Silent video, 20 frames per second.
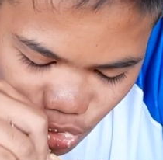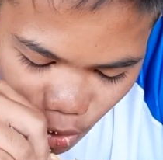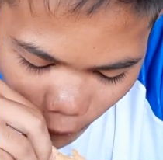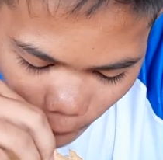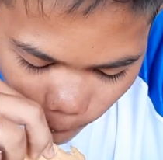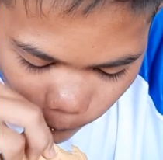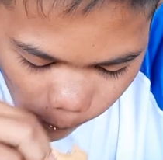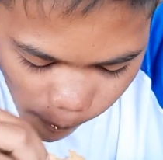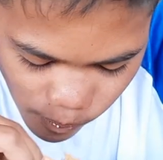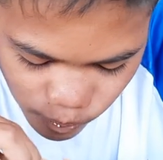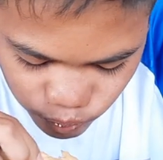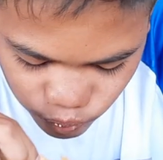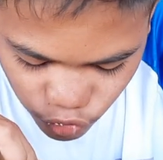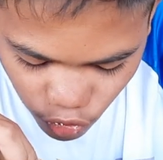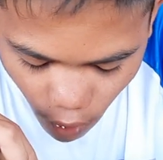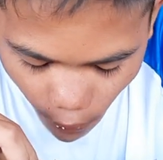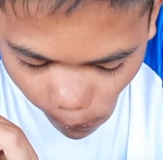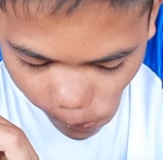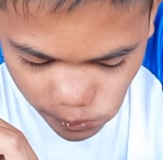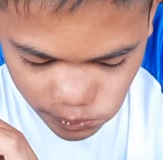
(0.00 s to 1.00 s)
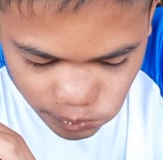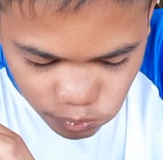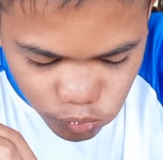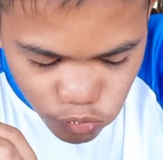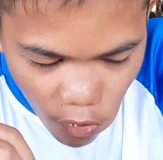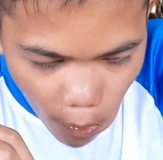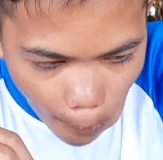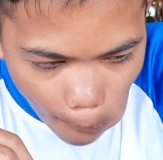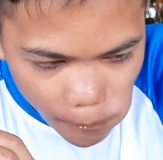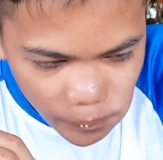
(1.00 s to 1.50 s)
So, shout out
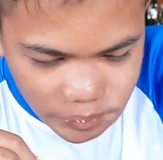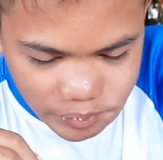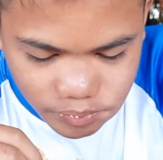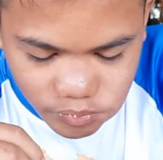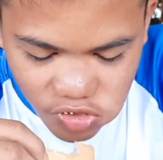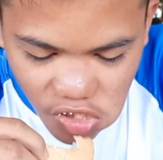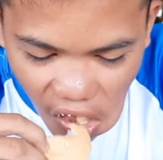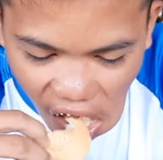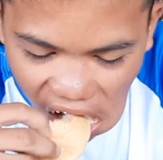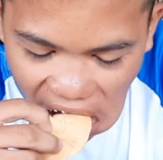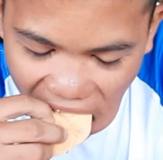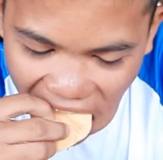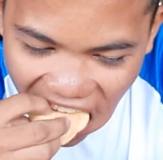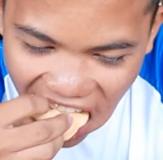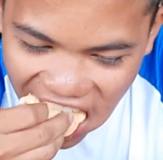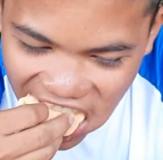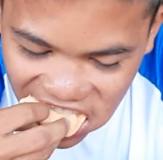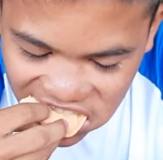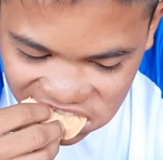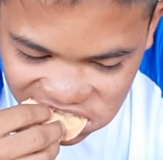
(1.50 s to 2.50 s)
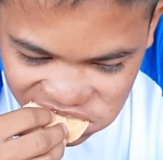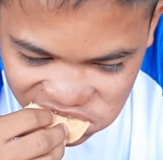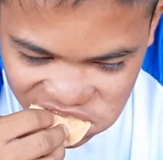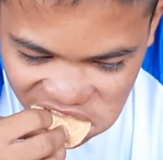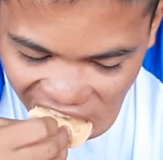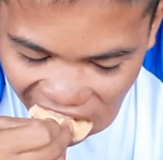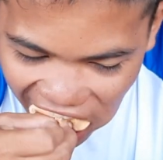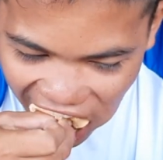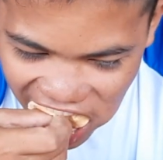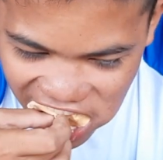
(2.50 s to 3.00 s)
time. So,
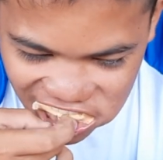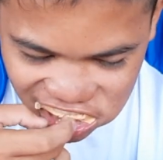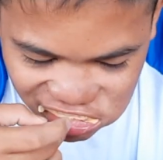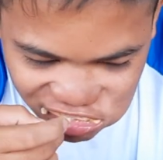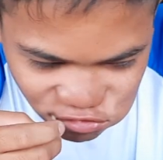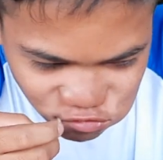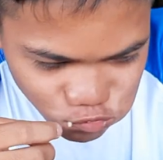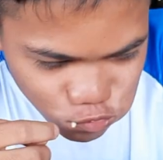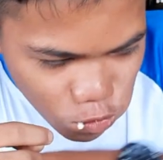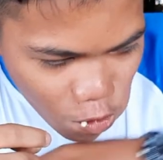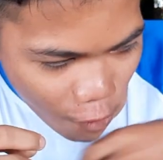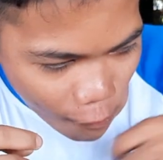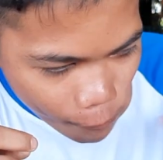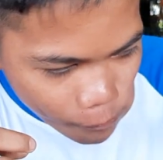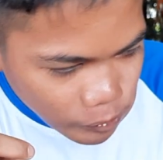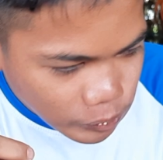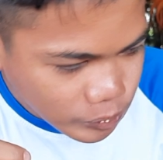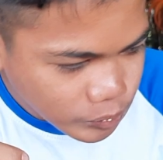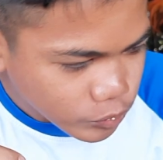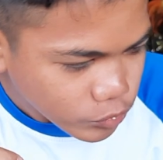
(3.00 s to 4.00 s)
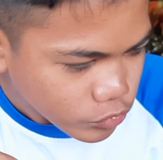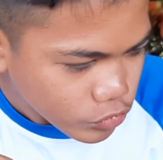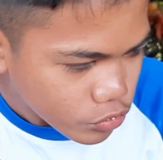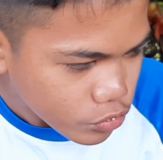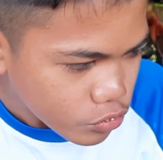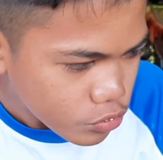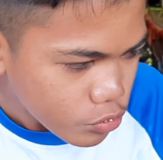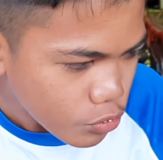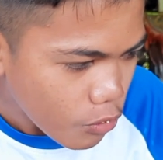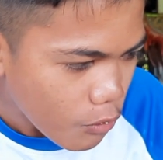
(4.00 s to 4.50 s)
shout out po kay Michael
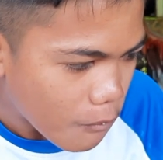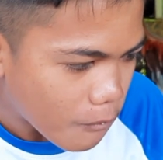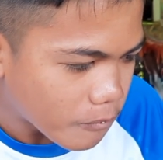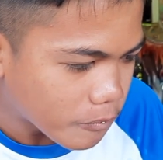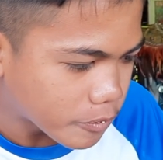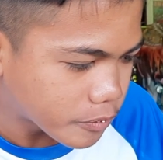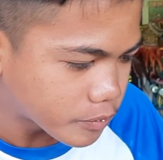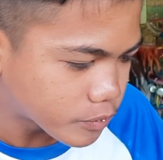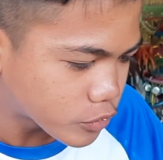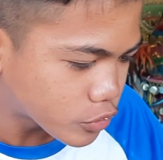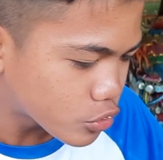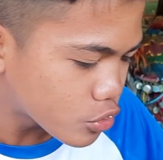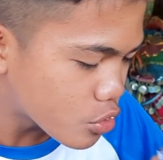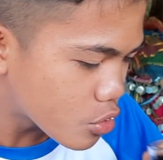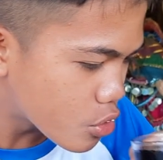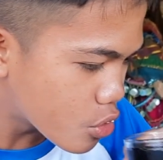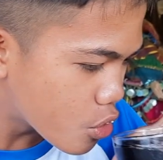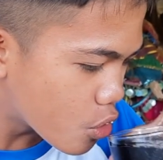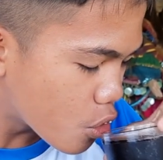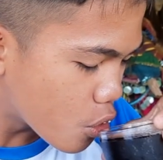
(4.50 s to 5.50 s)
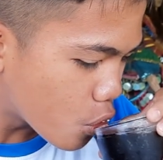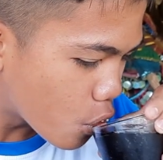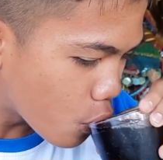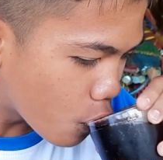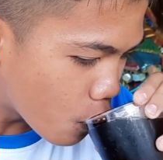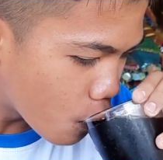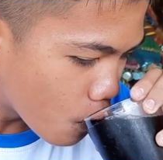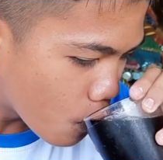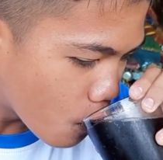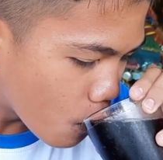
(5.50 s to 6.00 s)
Magbanwa. Shout out kay
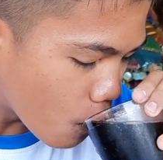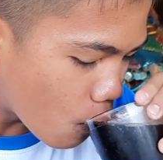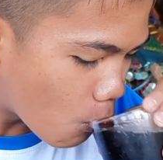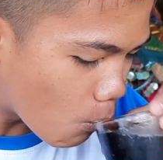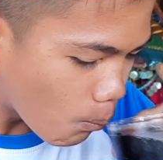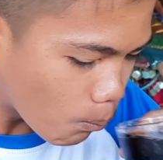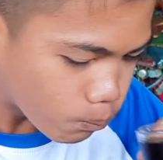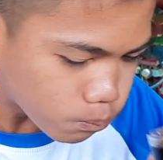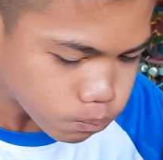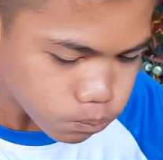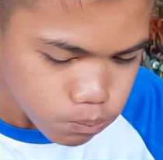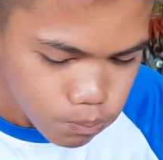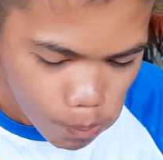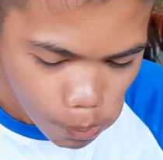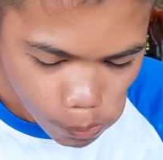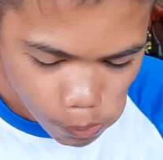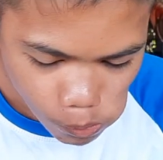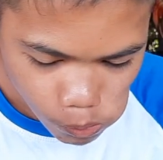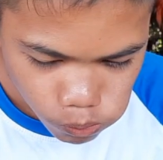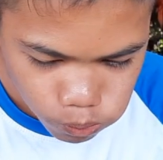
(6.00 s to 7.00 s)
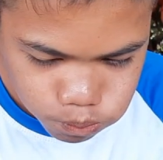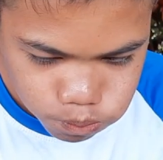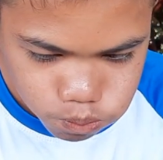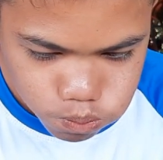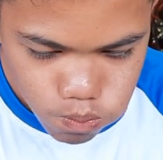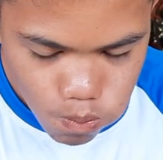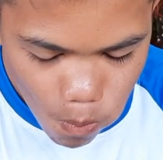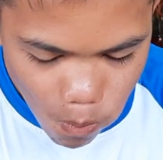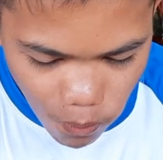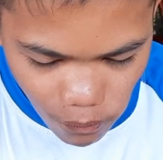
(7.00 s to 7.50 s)
Kim. Shout out kay Ken
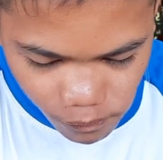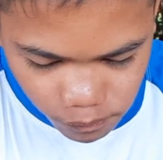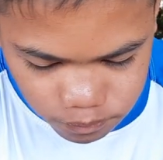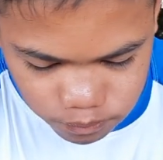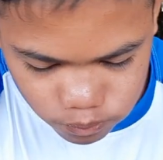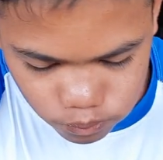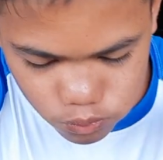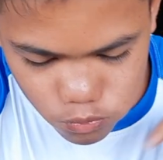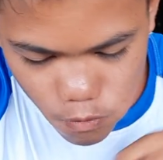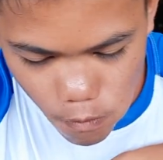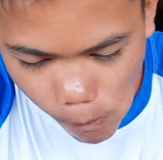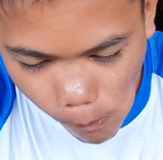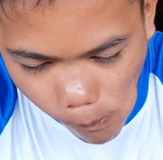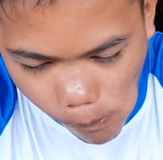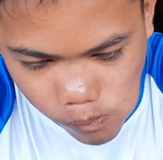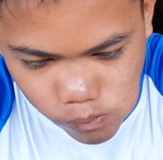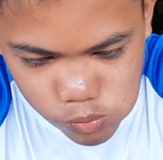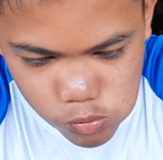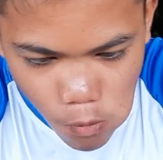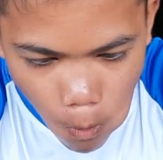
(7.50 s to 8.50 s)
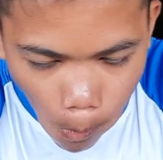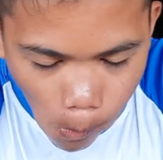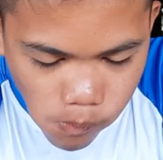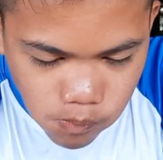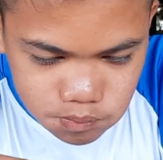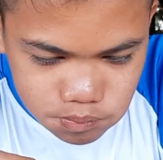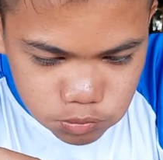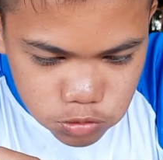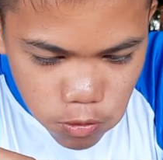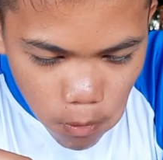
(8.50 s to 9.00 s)
Castro. Shout out po kay
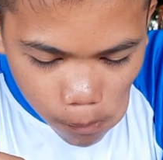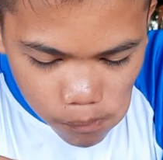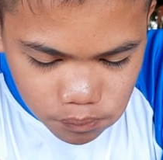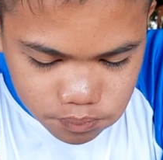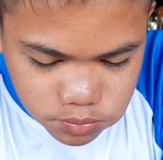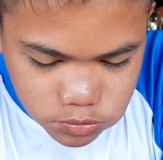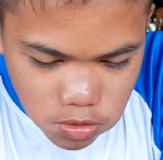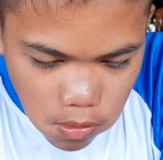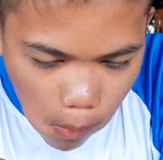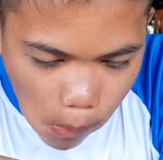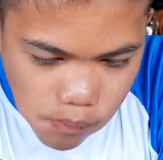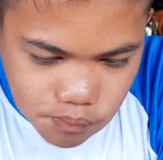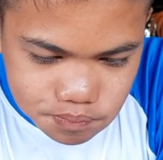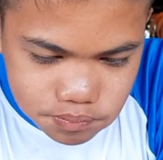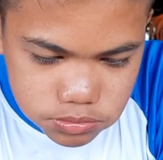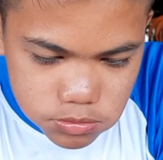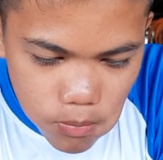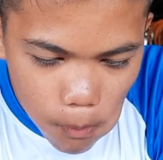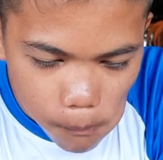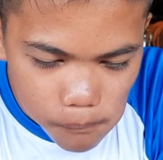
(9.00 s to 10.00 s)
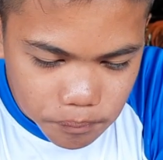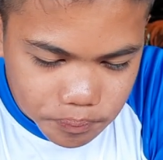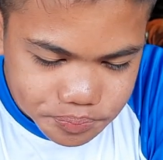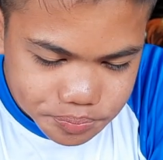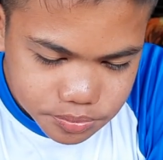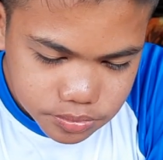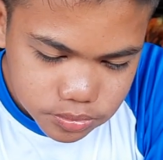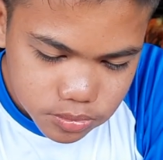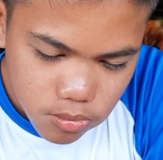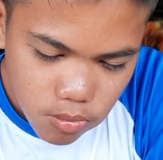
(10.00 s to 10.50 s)
Jana Eligao.
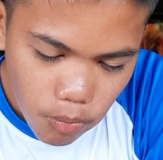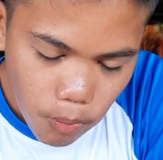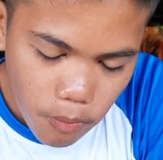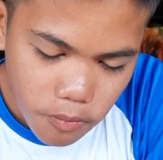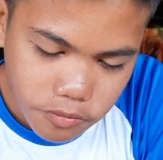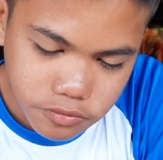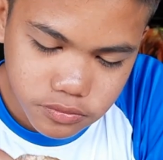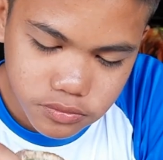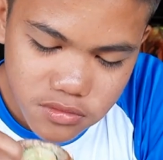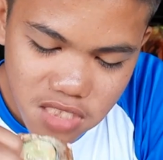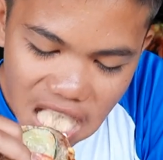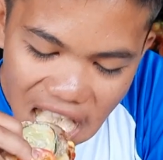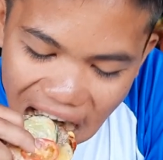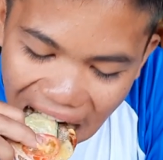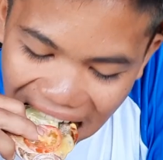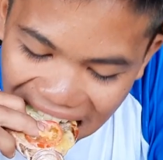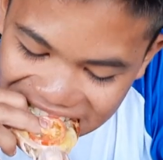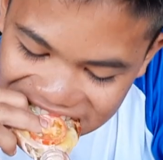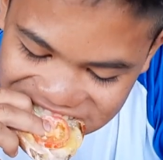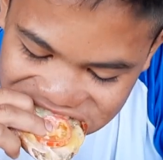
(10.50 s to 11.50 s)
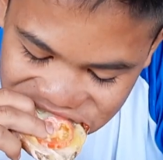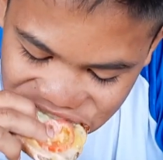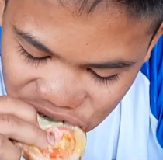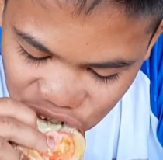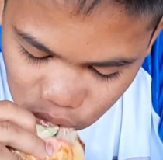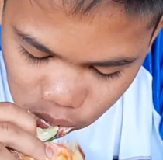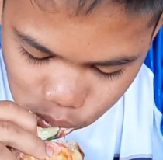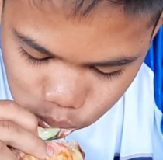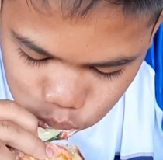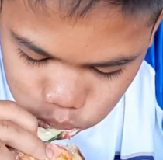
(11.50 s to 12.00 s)
Shout out kay Ken Castro.
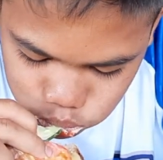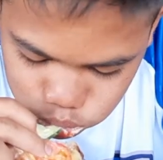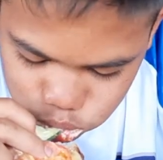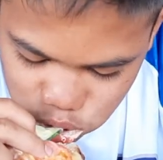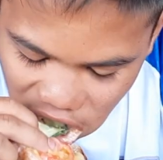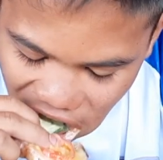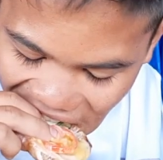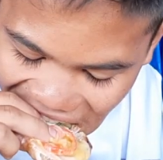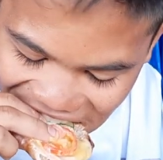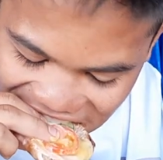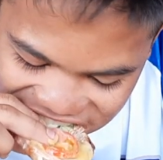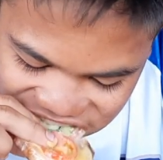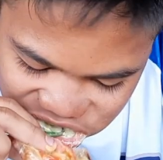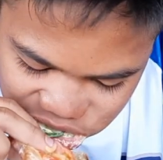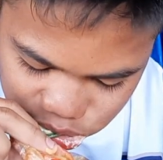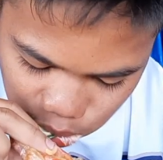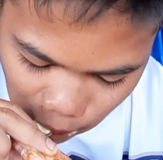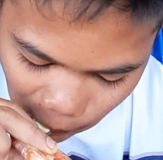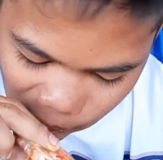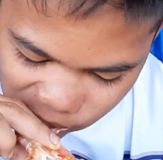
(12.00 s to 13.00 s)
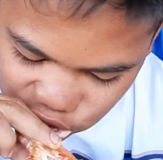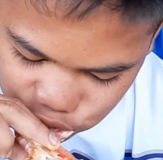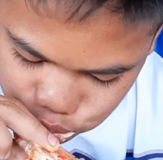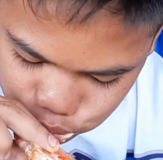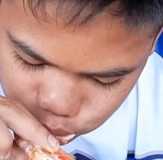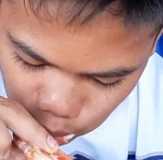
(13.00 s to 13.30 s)
So, good morning po sa inyo lahat.